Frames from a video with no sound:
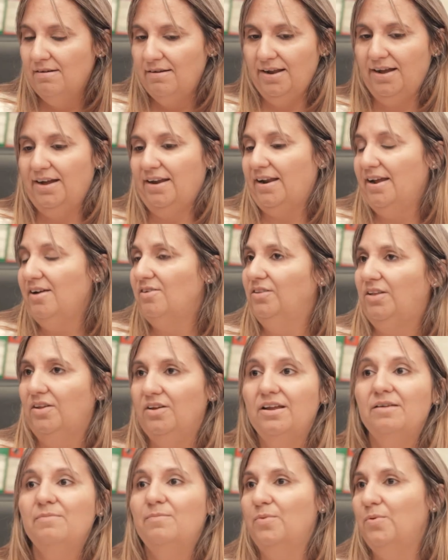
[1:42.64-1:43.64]
La carrera de
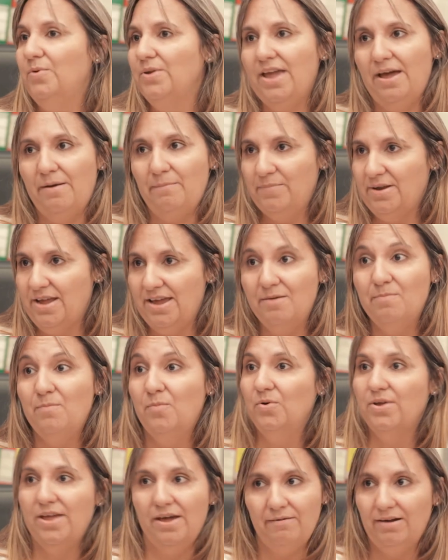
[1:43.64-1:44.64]
contador es muy amplia, es
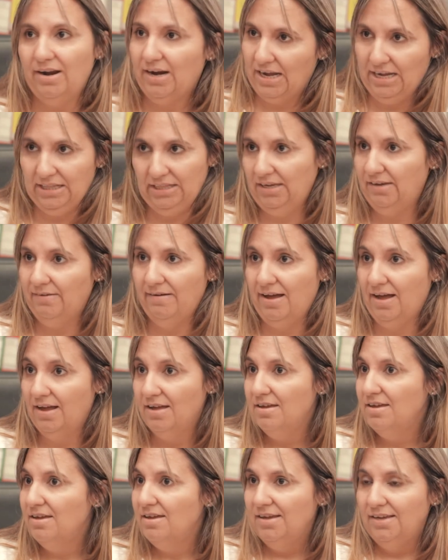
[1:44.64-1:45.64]
muy abarcativa
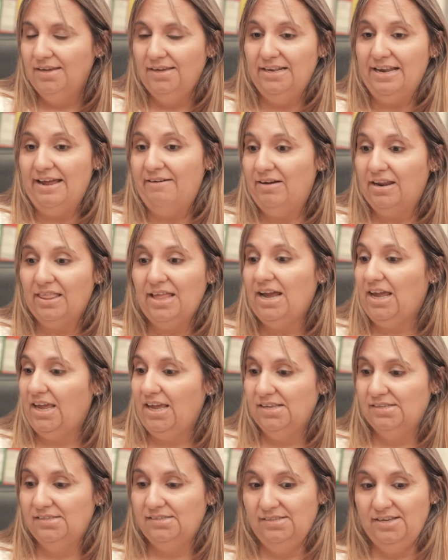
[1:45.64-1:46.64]
y la verdad
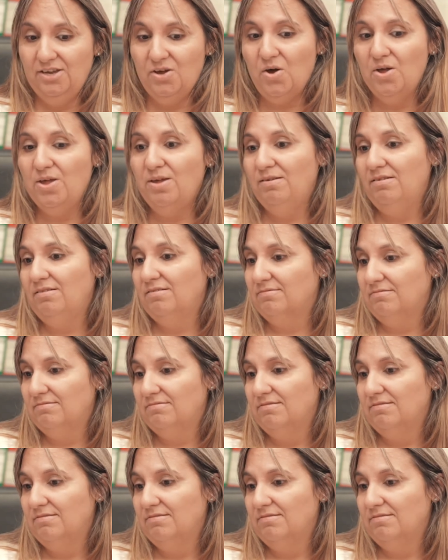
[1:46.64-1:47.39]
que si hoy